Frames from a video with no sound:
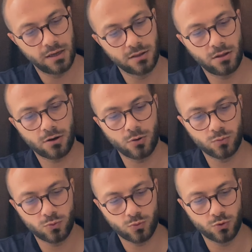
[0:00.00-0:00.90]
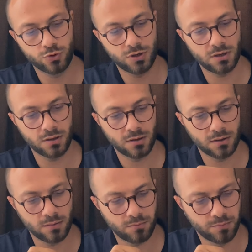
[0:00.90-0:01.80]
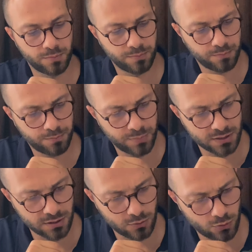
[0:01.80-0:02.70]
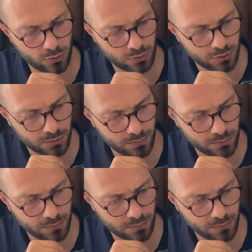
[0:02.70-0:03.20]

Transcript: intercom tuşuna basılı tutuyoruz.